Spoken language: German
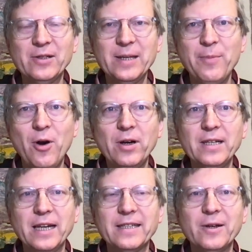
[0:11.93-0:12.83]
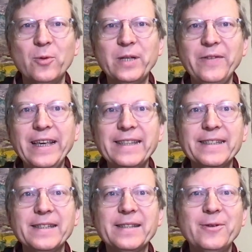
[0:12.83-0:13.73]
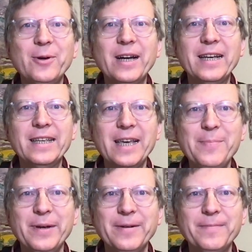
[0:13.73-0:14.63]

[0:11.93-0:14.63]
dem Morgenland, unterwegs zur Krippe.